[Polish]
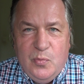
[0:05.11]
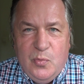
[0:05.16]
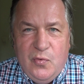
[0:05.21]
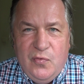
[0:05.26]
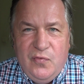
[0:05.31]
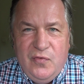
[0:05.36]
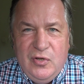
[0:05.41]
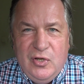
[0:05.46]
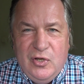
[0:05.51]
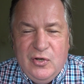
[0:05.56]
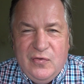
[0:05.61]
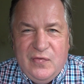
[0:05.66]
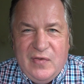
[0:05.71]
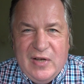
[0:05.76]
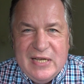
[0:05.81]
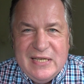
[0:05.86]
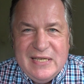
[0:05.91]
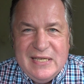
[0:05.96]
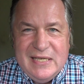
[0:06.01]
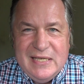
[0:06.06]
Mówi do
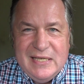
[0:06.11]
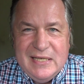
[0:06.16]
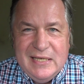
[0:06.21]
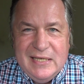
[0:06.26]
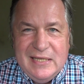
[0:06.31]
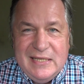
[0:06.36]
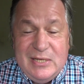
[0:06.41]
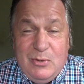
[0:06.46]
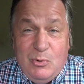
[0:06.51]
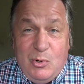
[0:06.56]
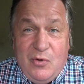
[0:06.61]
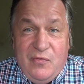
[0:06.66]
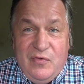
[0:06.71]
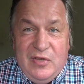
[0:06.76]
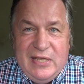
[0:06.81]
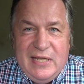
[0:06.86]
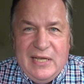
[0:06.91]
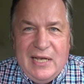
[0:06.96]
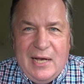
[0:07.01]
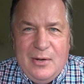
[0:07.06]
Was
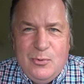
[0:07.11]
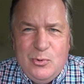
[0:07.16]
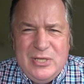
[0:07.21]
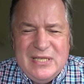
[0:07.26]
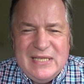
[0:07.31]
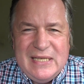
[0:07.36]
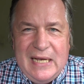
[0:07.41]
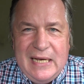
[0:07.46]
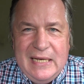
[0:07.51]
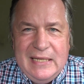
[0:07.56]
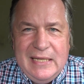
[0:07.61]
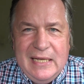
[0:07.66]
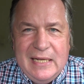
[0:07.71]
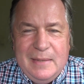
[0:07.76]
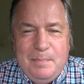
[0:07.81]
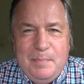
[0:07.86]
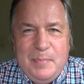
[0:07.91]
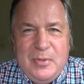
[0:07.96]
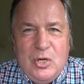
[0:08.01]
całkowity outsider